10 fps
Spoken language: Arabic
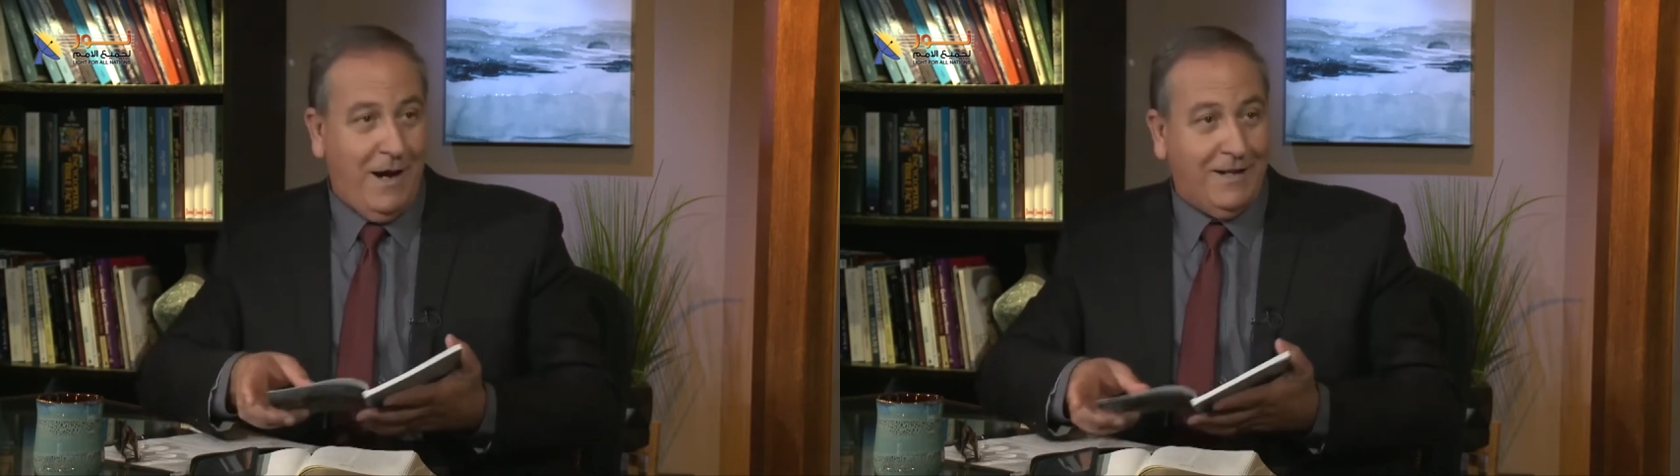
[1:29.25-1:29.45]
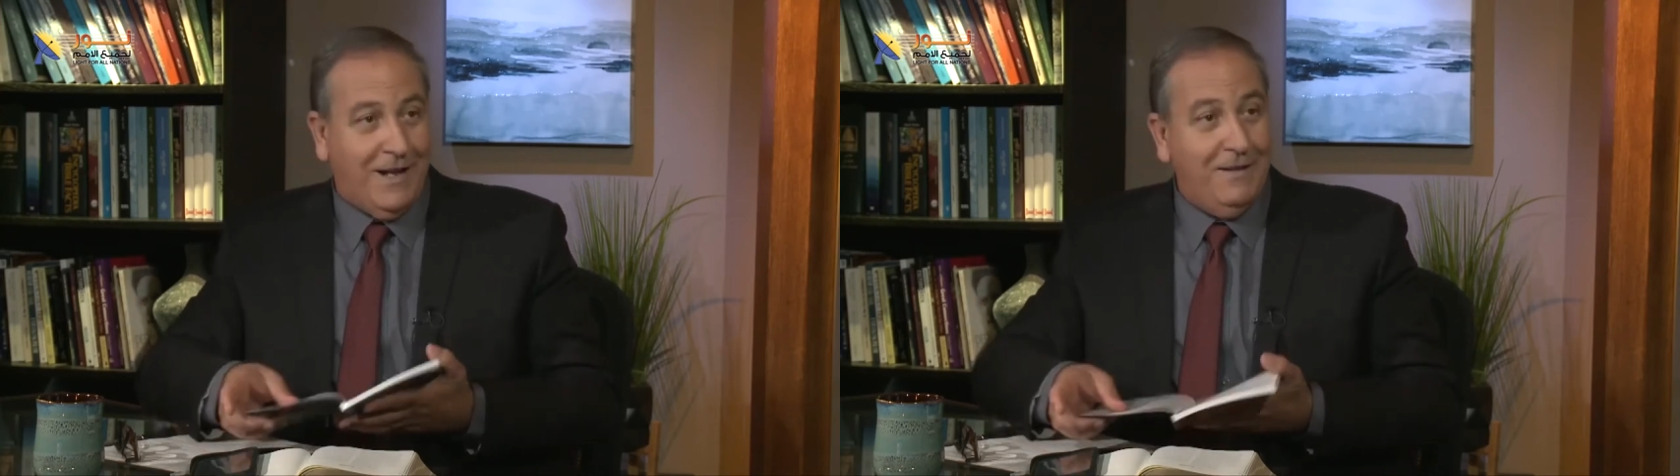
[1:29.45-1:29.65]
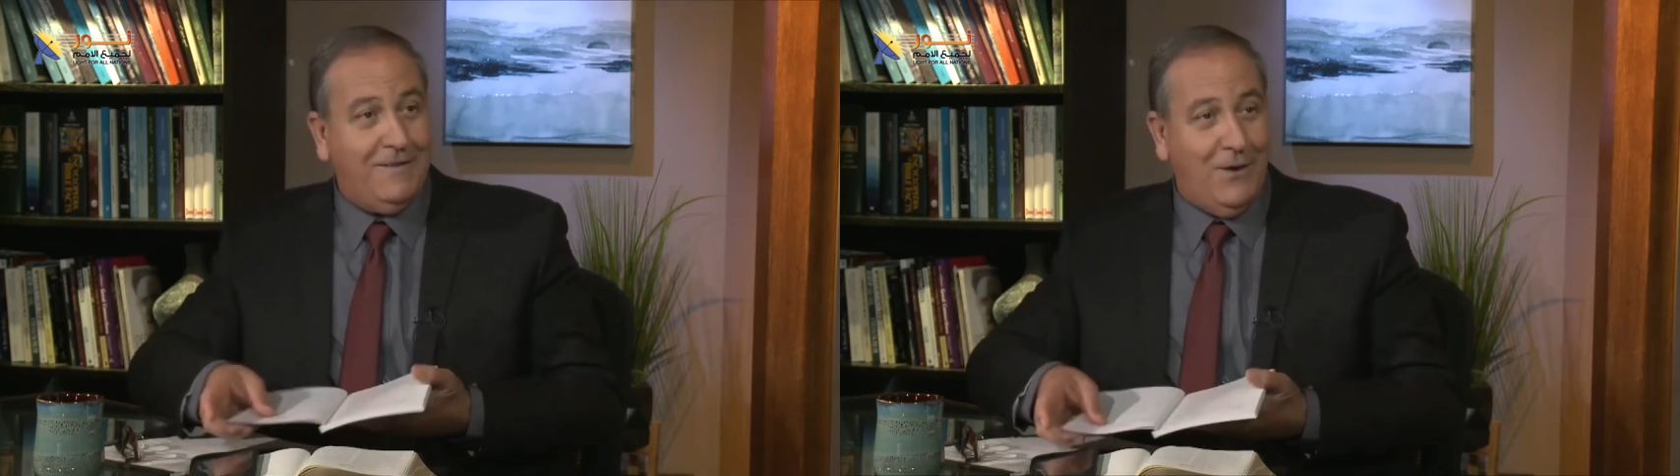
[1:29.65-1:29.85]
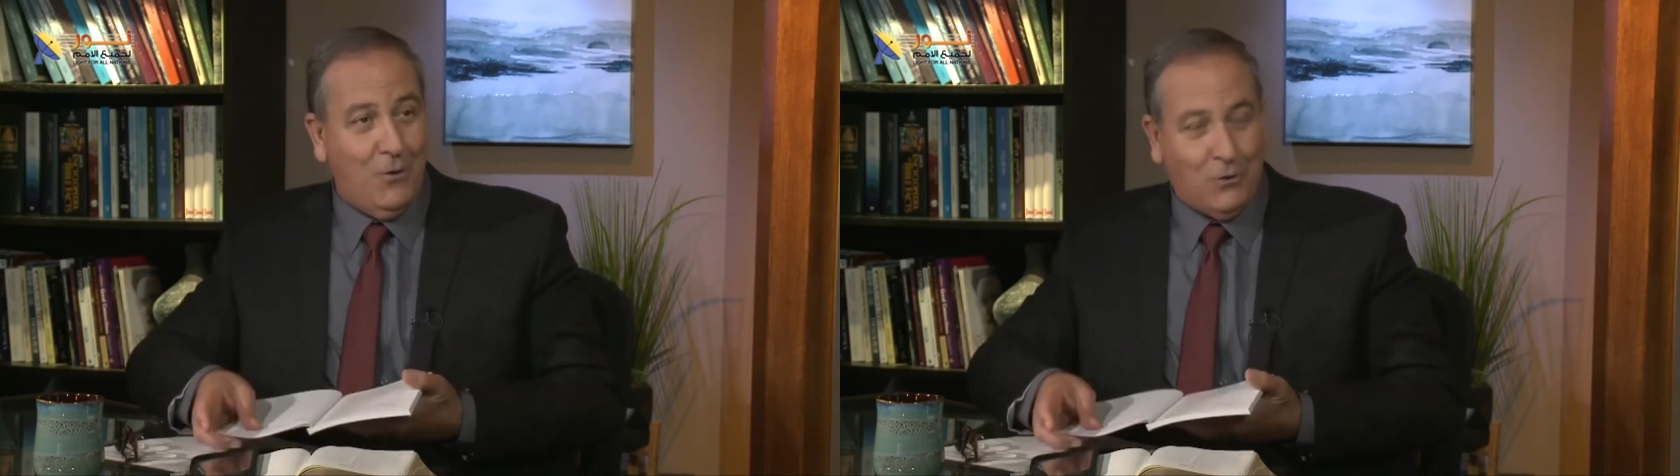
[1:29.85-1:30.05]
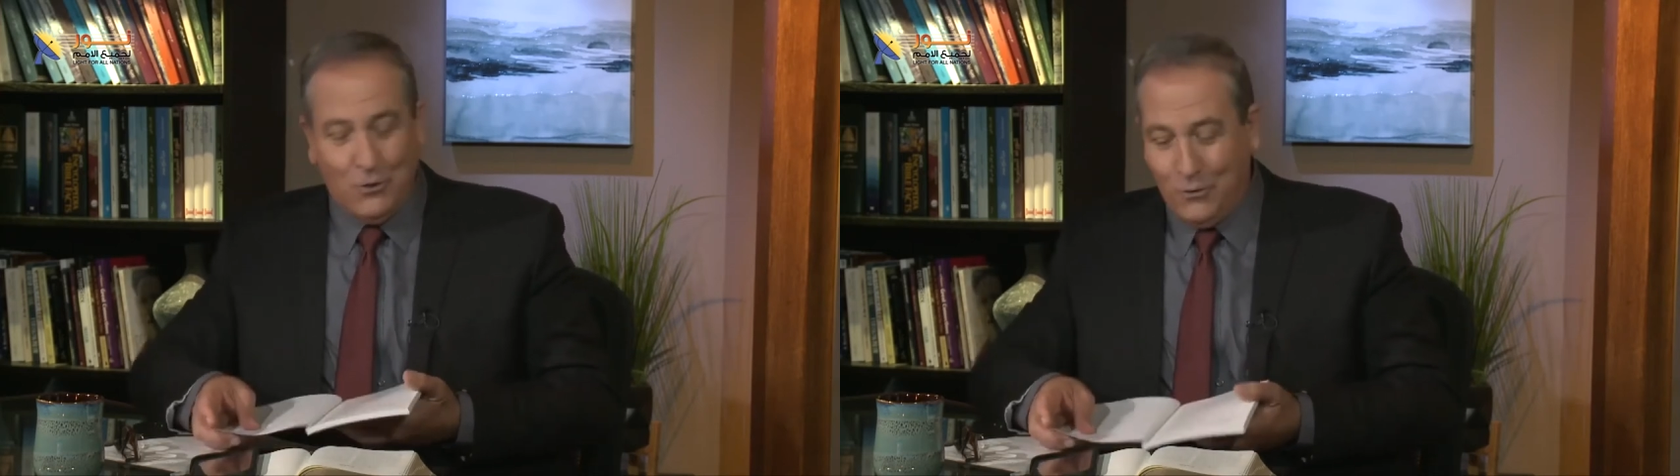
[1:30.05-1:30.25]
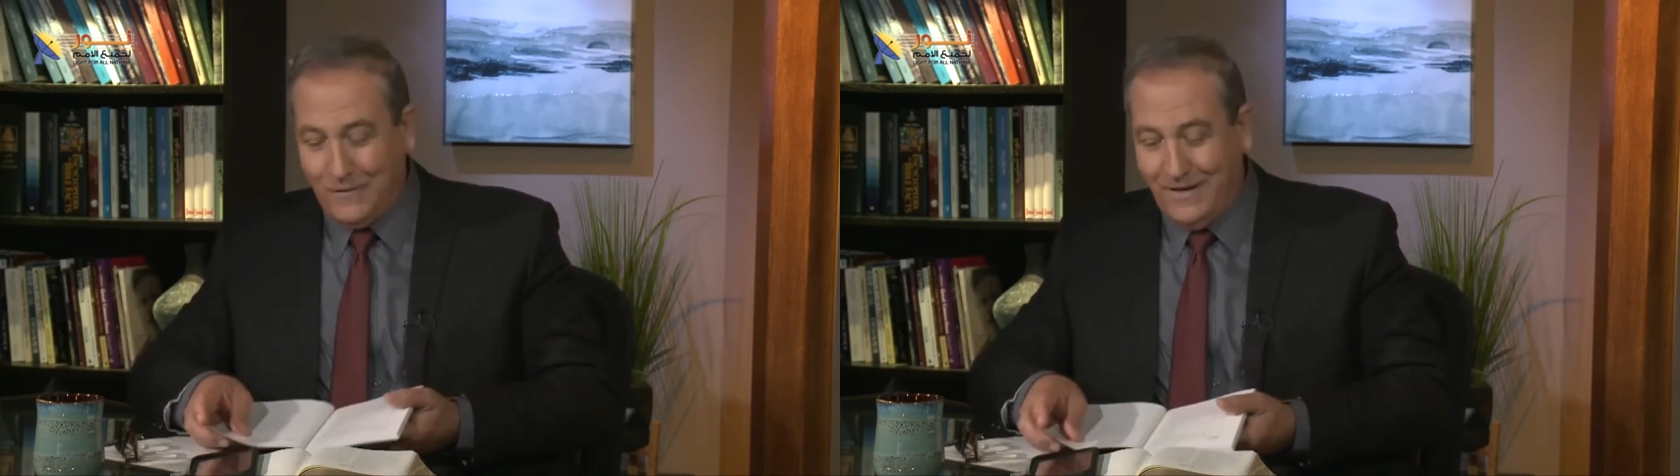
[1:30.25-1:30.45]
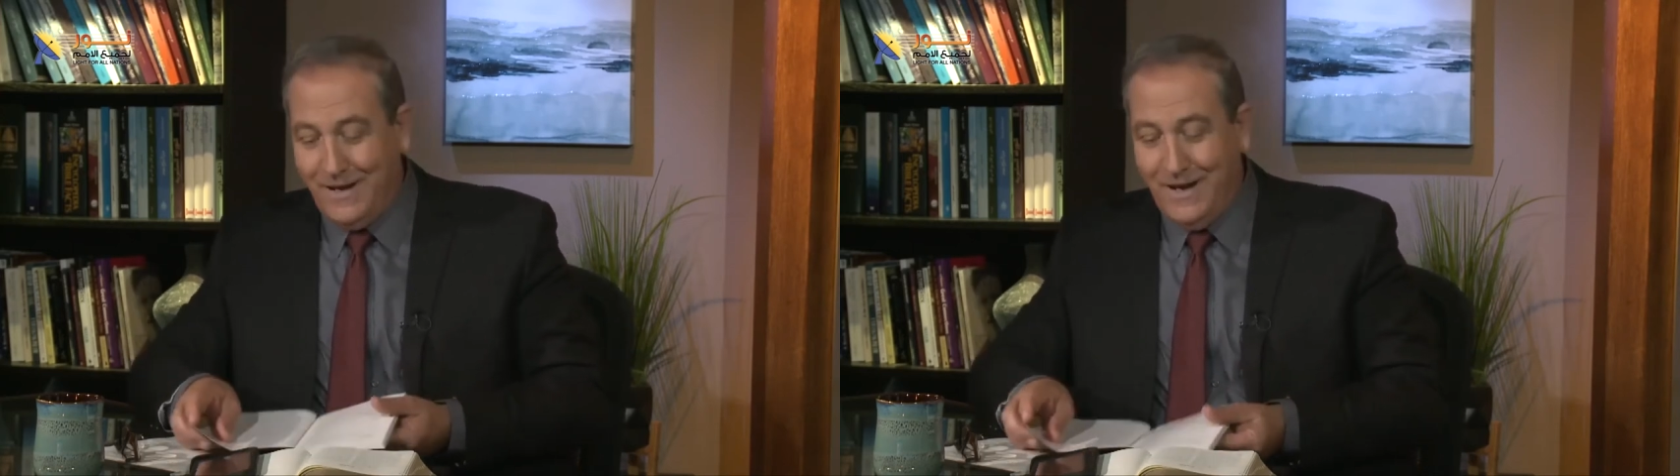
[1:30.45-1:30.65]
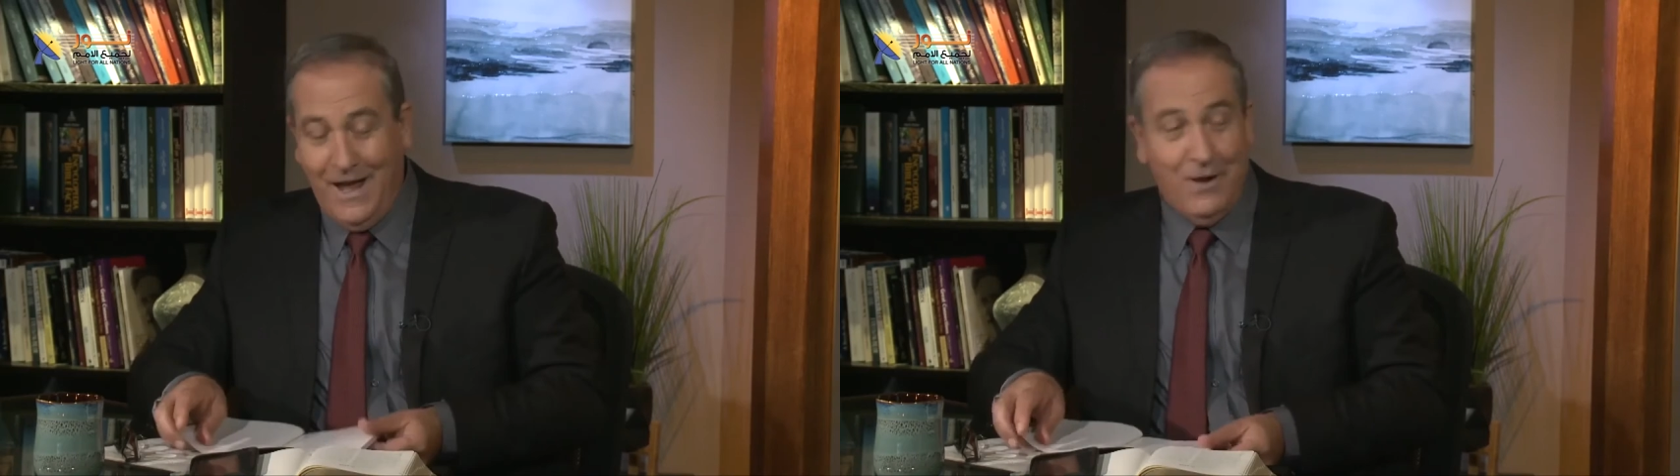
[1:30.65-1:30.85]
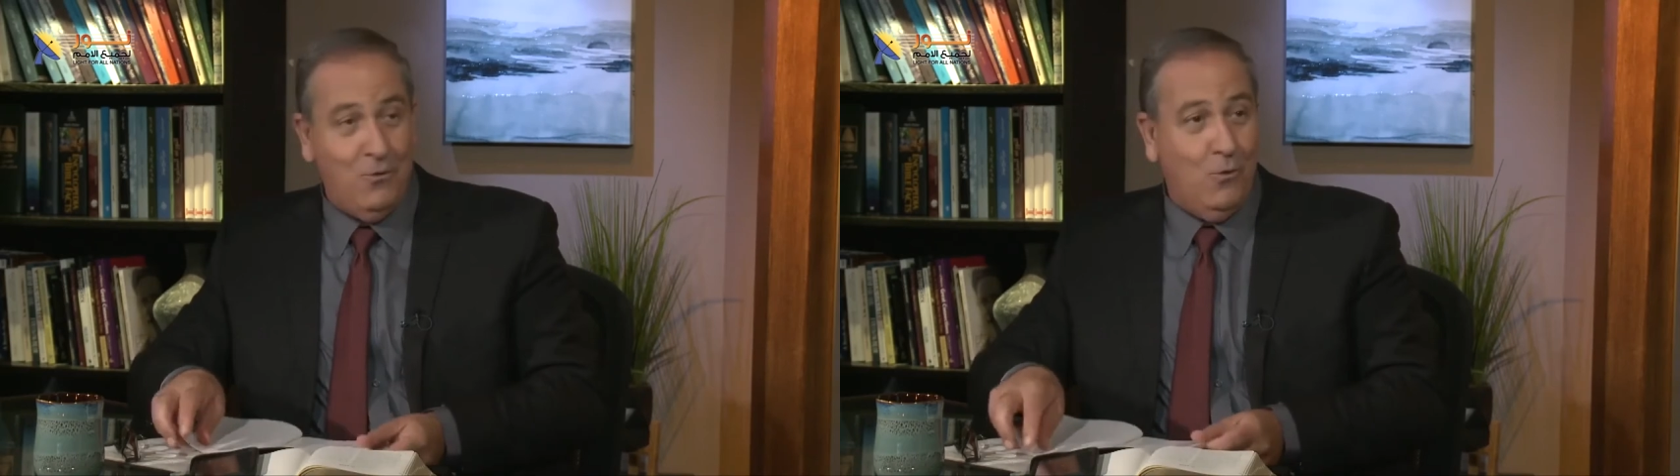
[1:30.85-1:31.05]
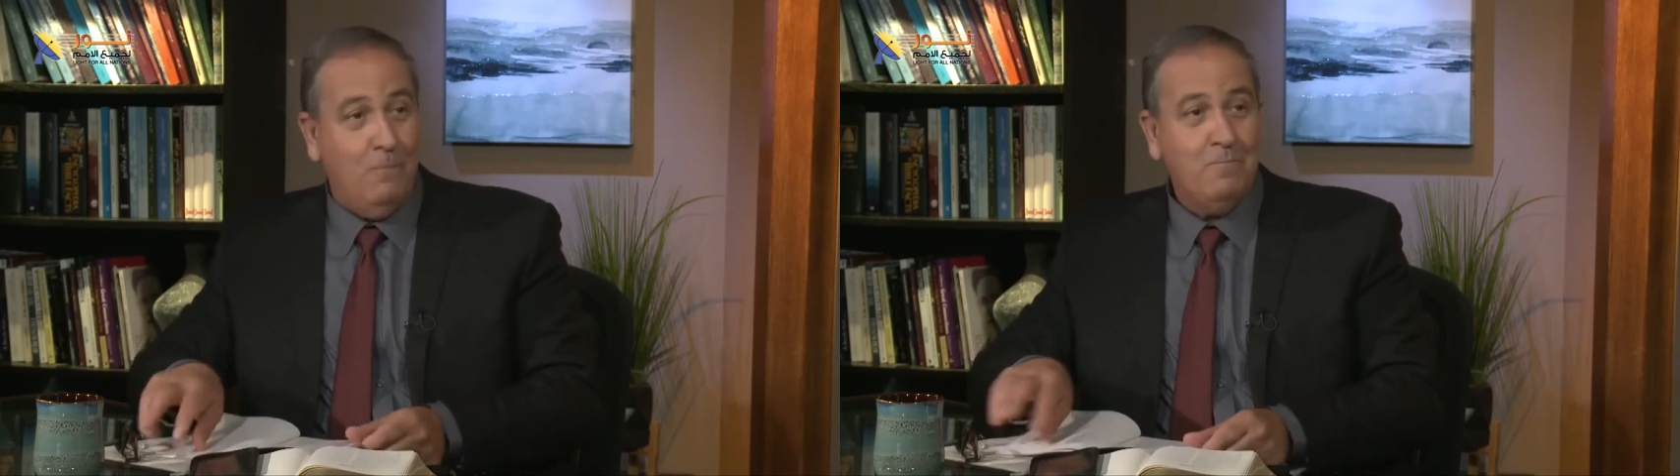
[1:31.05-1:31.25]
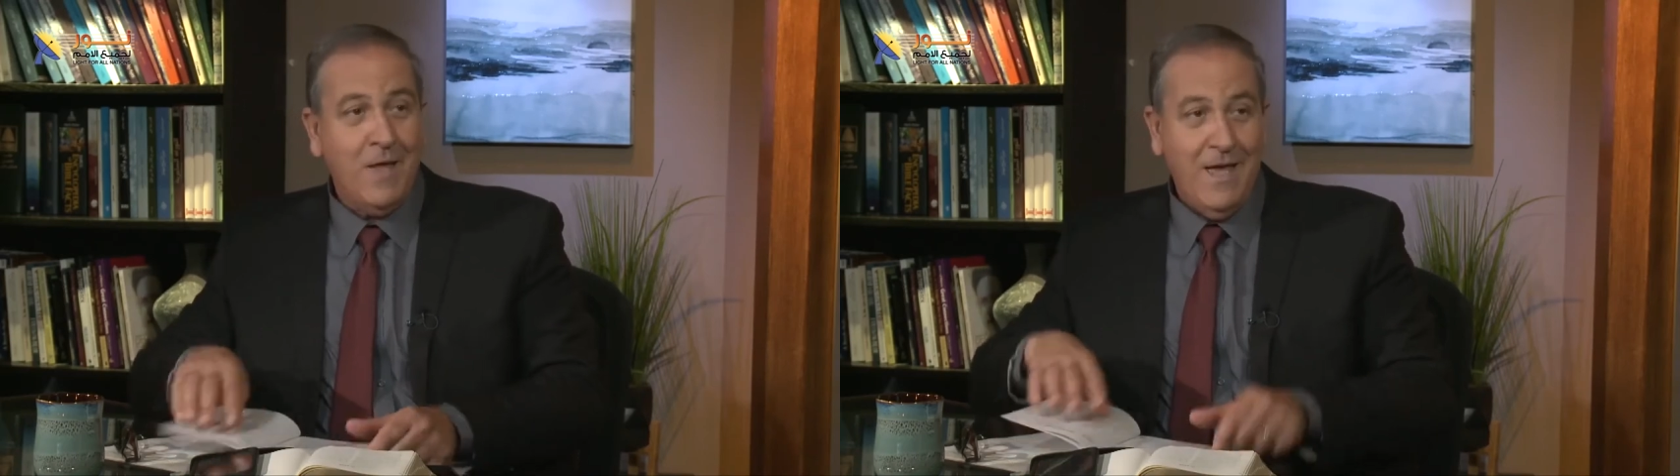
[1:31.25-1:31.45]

مع الكنيسه الارثوذكسيه لانه